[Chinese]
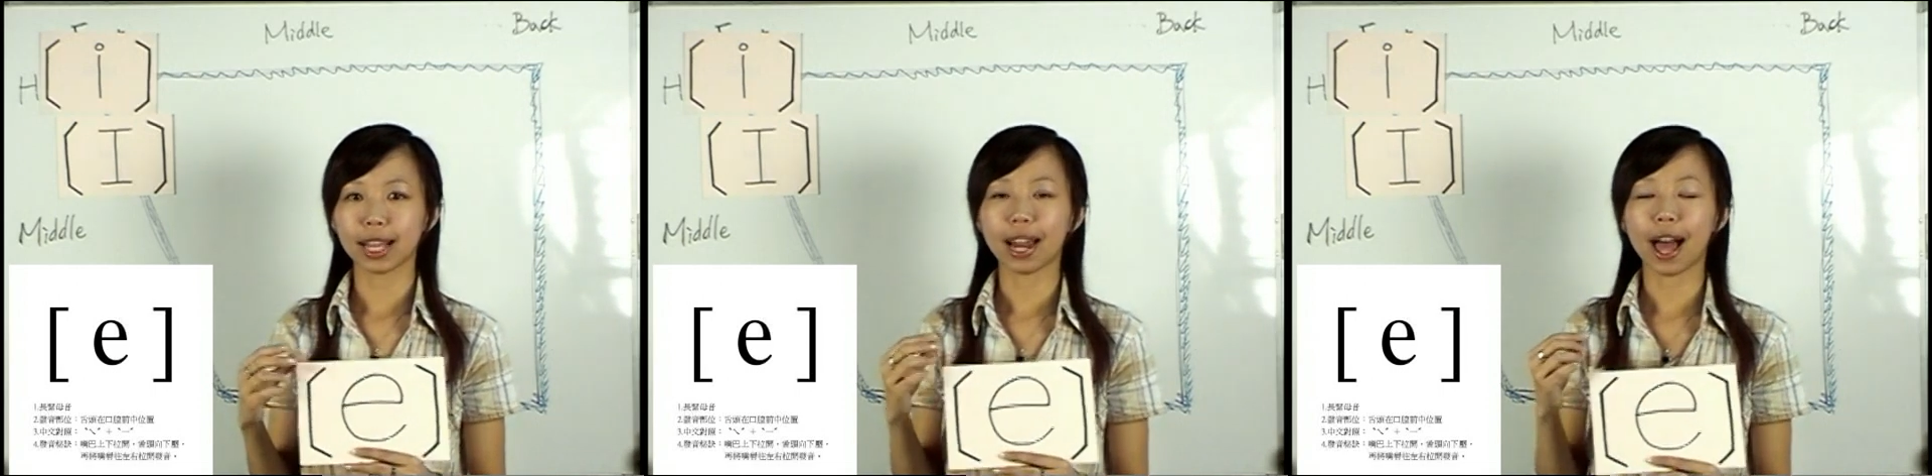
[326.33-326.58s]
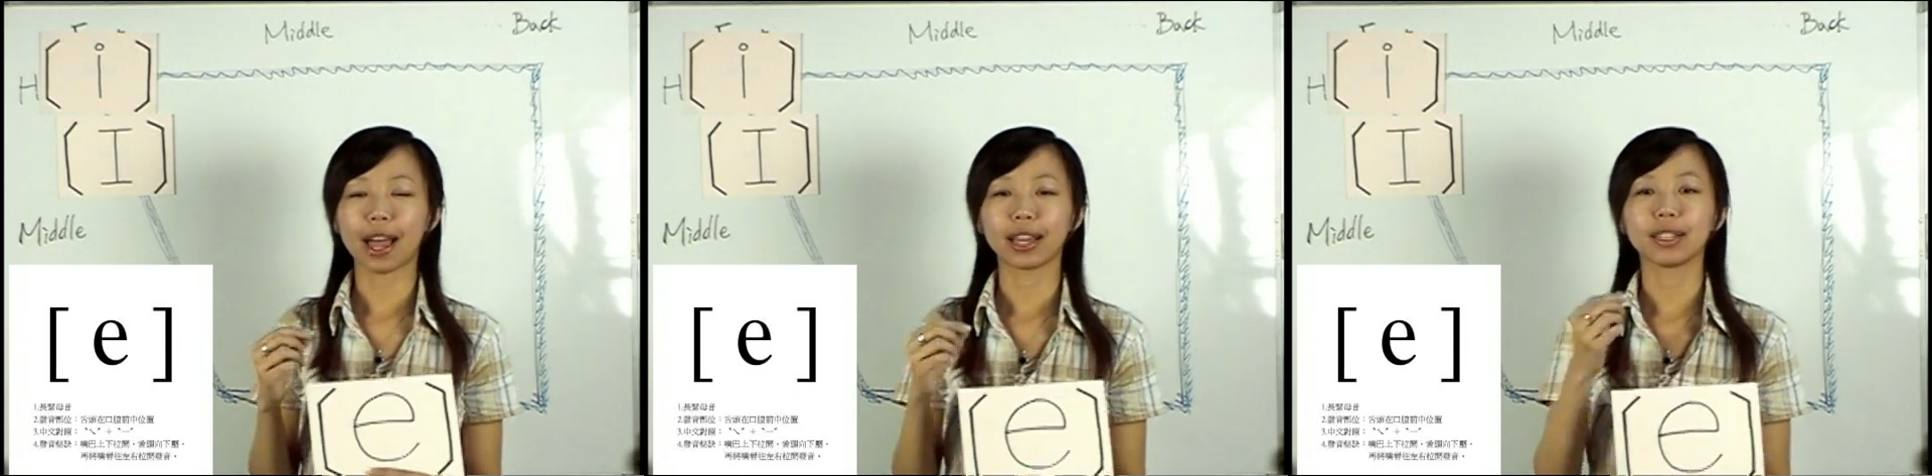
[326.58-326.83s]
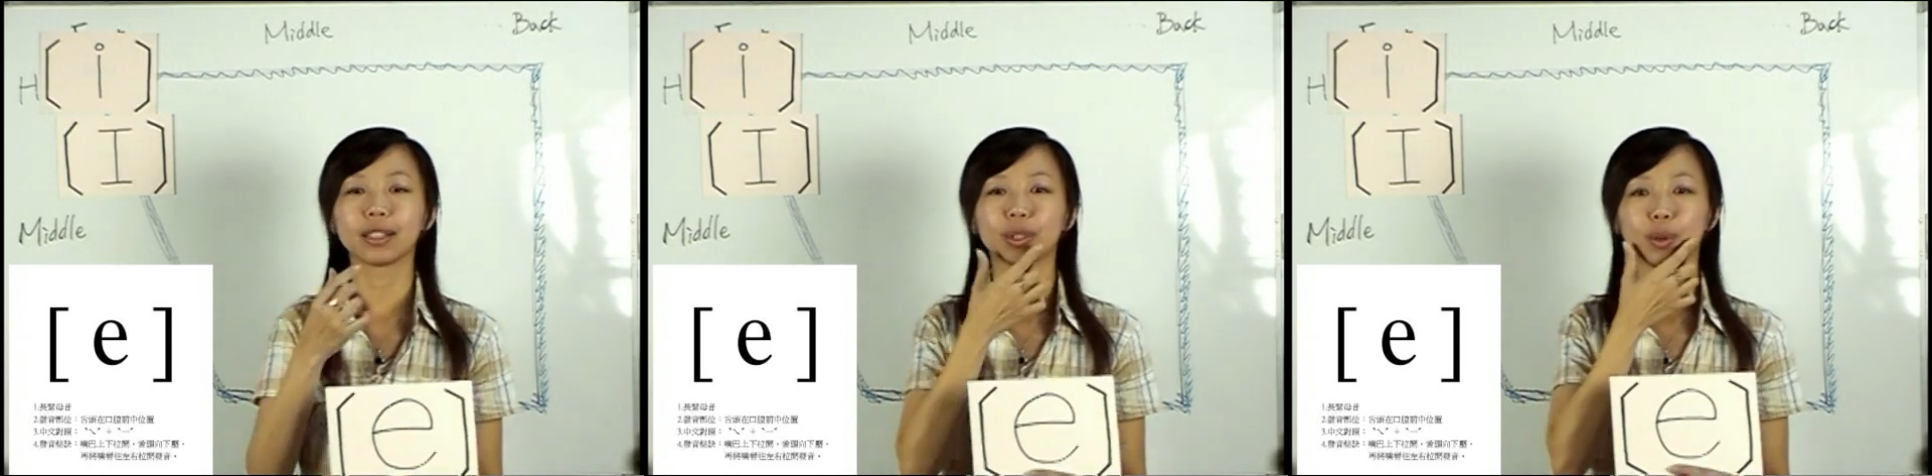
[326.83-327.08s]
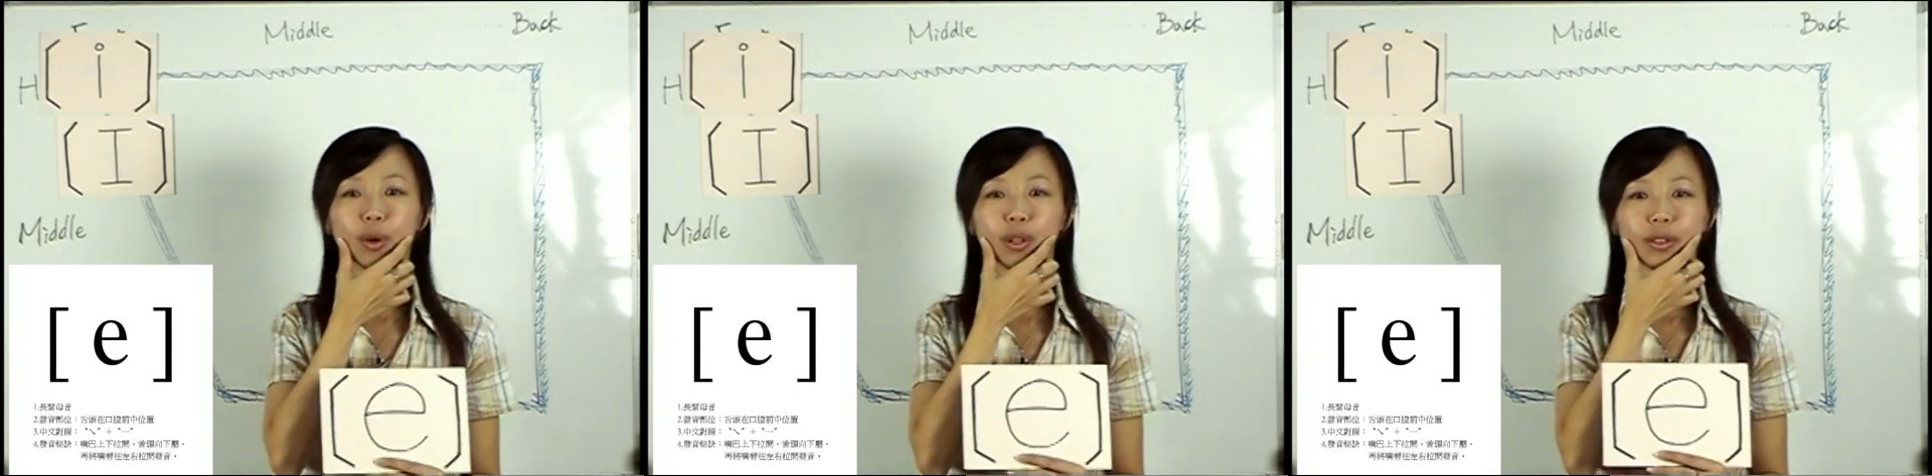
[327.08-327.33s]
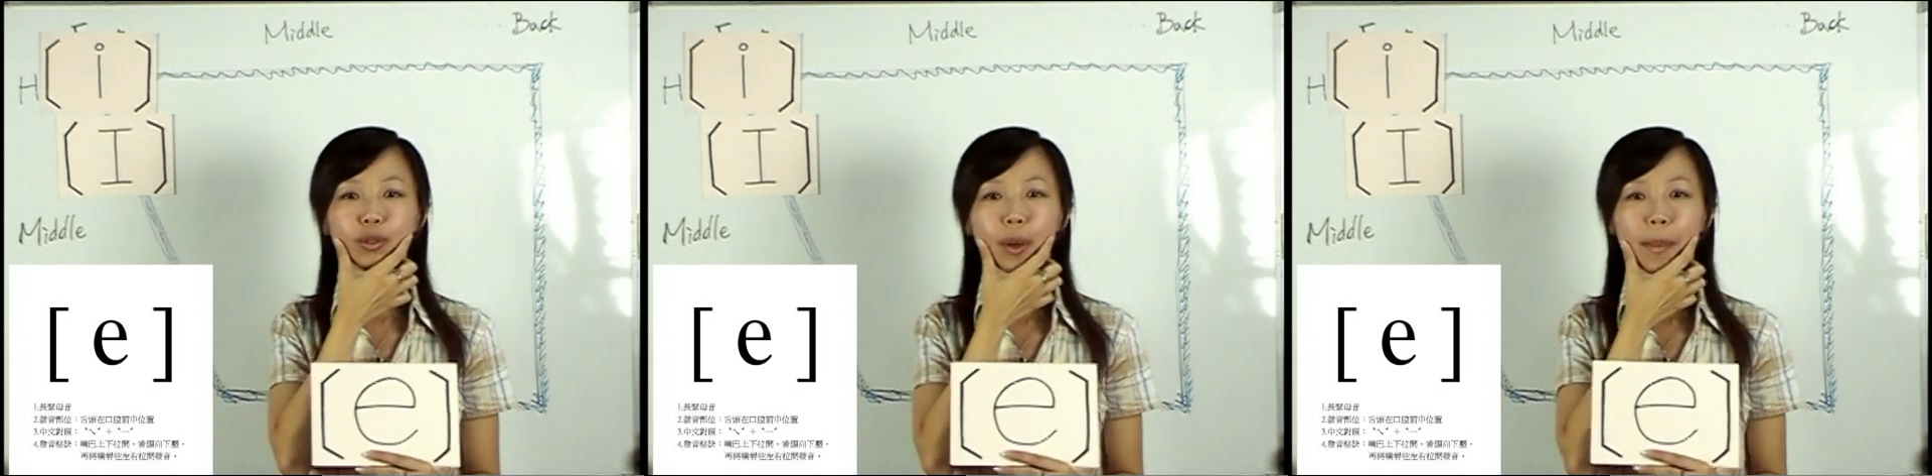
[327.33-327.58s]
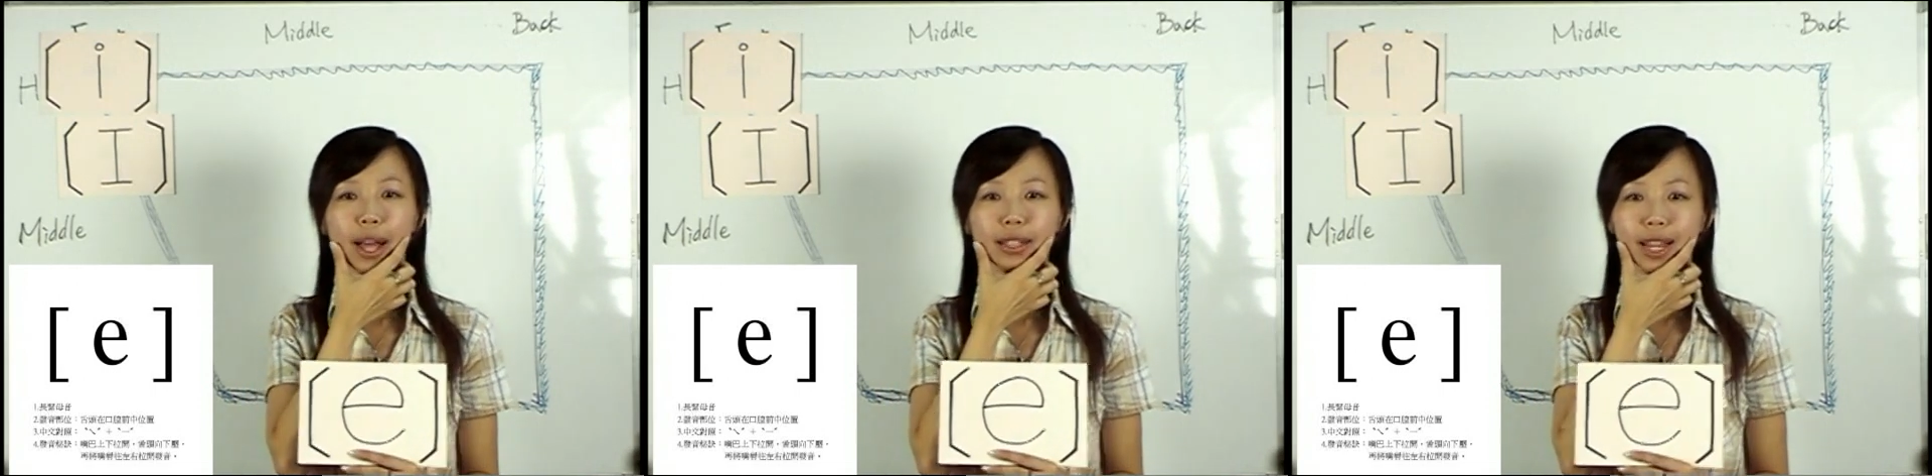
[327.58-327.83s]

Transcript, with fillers: 再来左嘴巴